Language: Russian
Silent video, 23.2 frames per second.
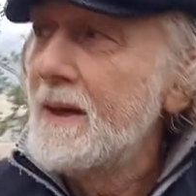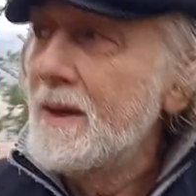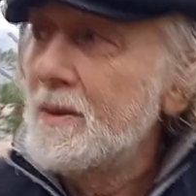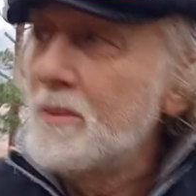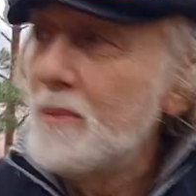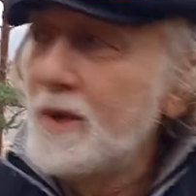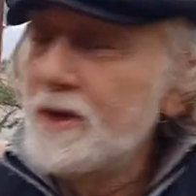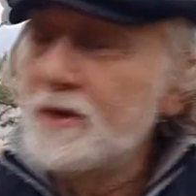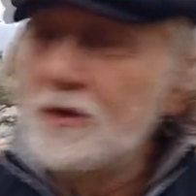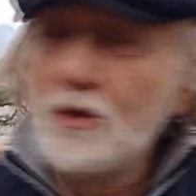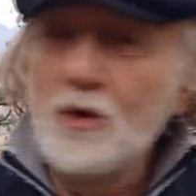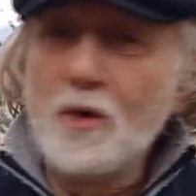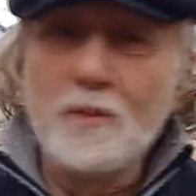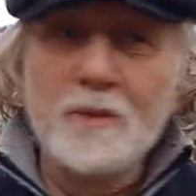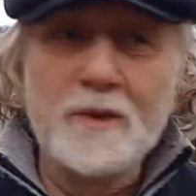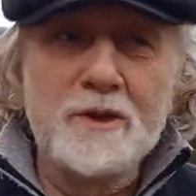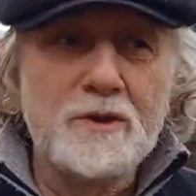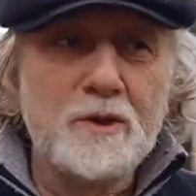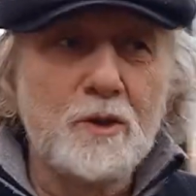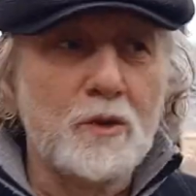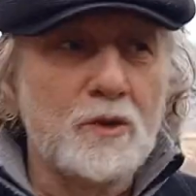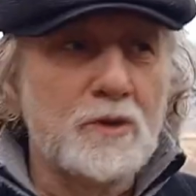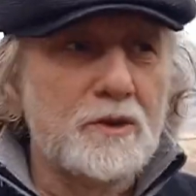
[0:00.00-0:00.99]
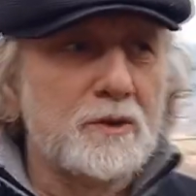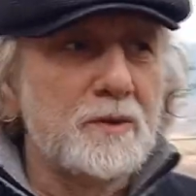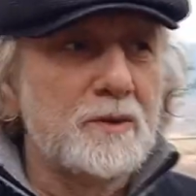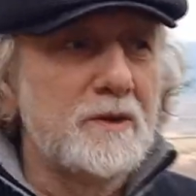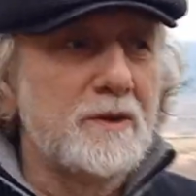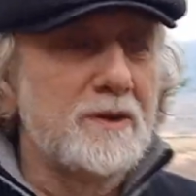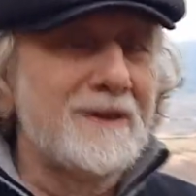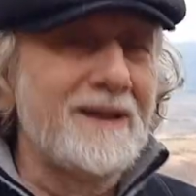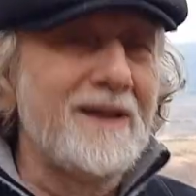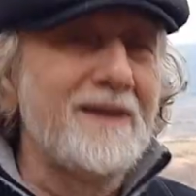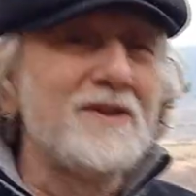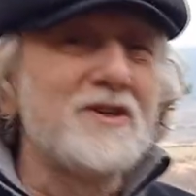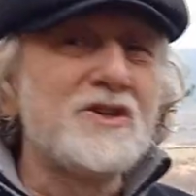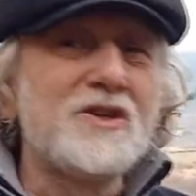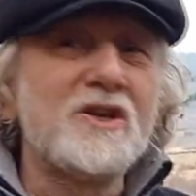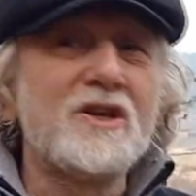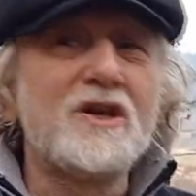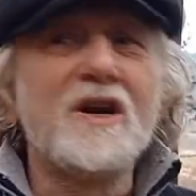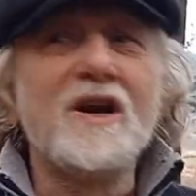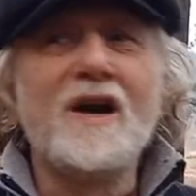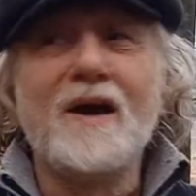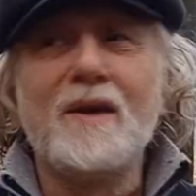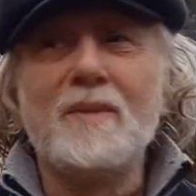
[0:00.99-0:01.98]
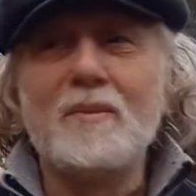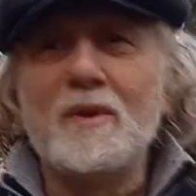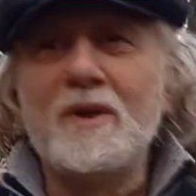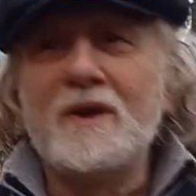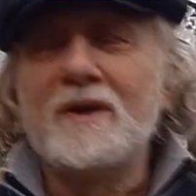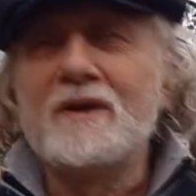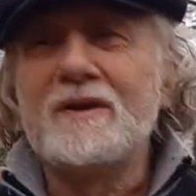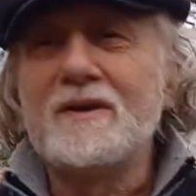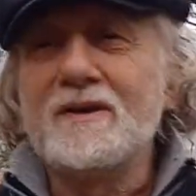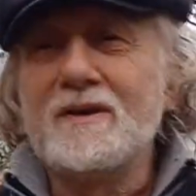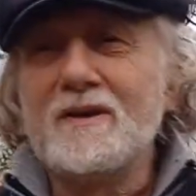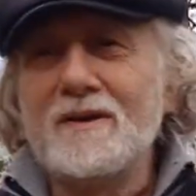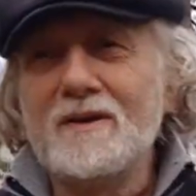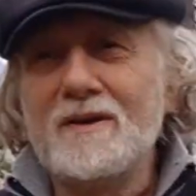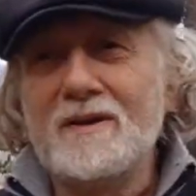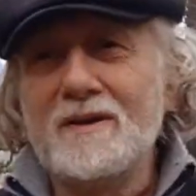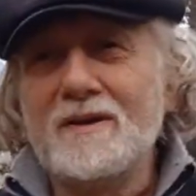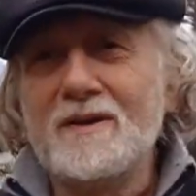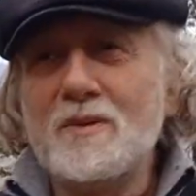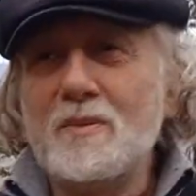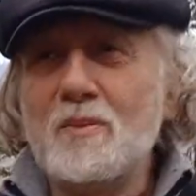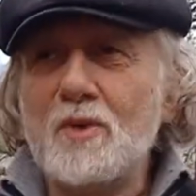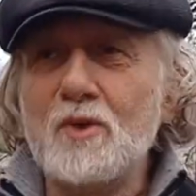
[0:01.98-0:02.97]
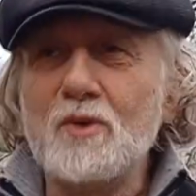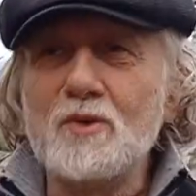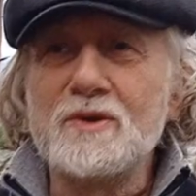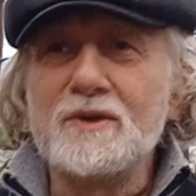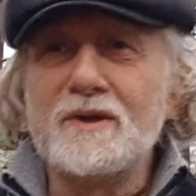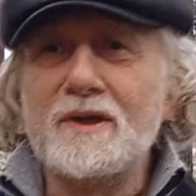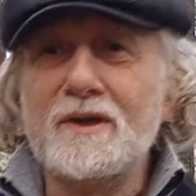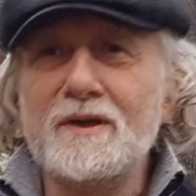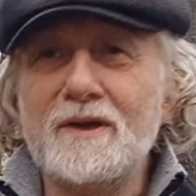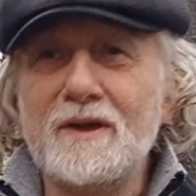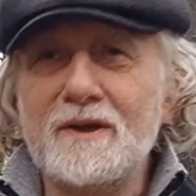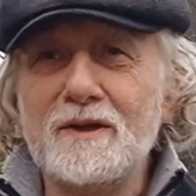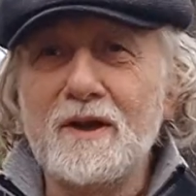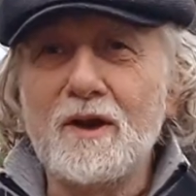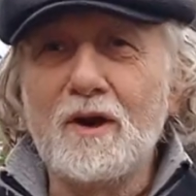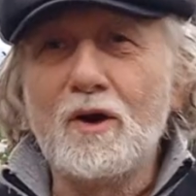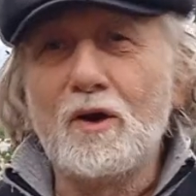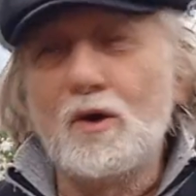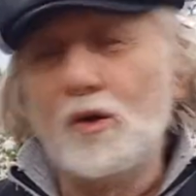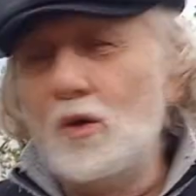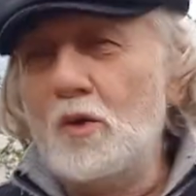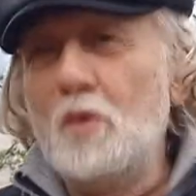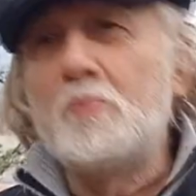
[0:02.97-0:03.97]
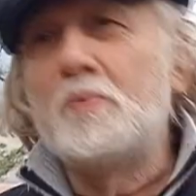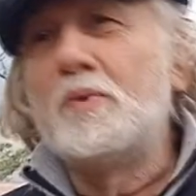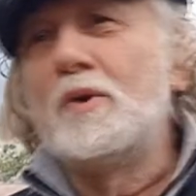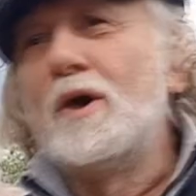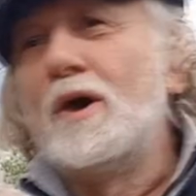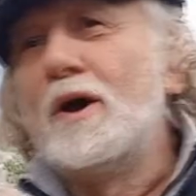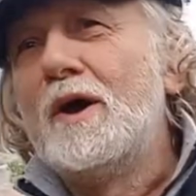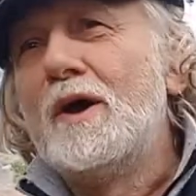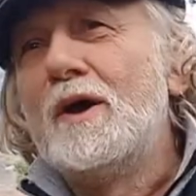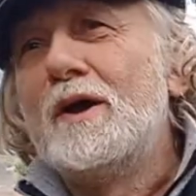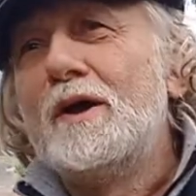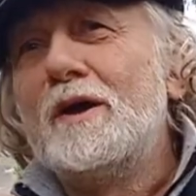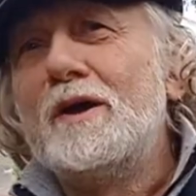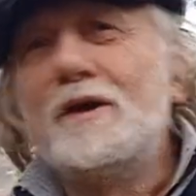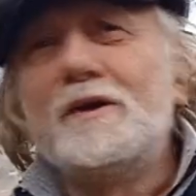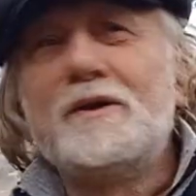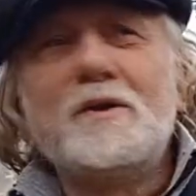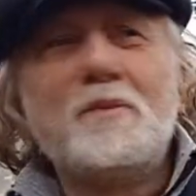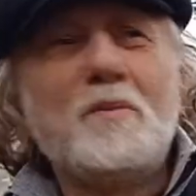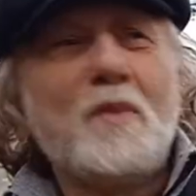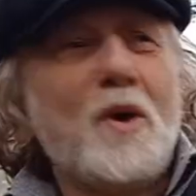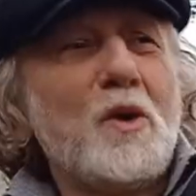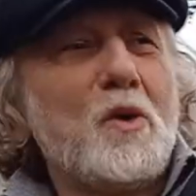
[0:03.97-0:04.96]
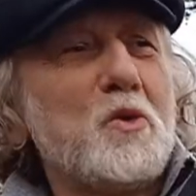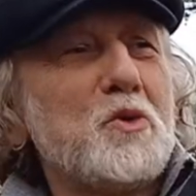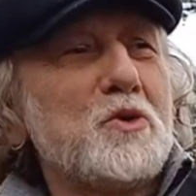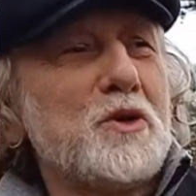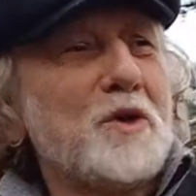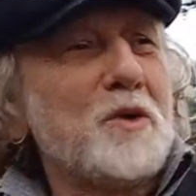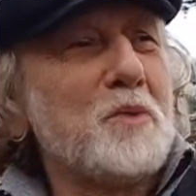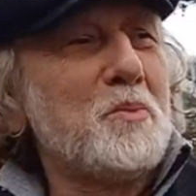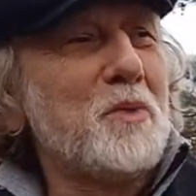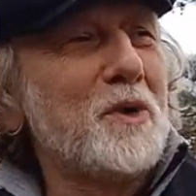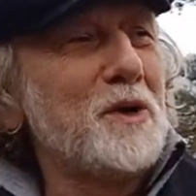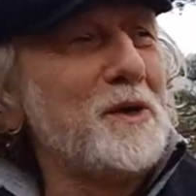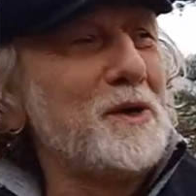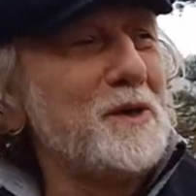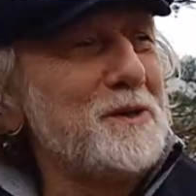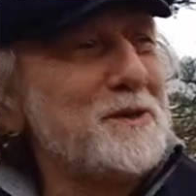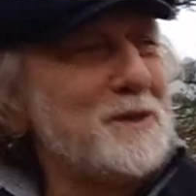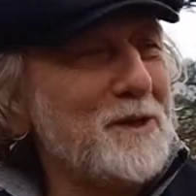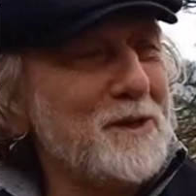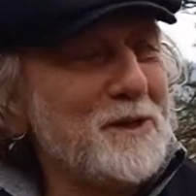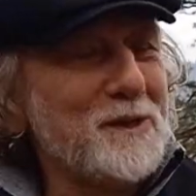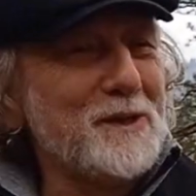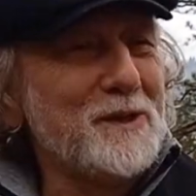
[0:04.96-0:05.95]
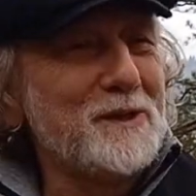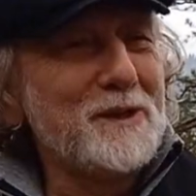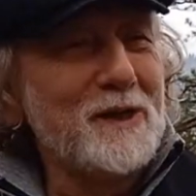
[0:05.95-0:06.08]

Подъем идет толчками, это не просто она так хлоп, и до макушки пролетела.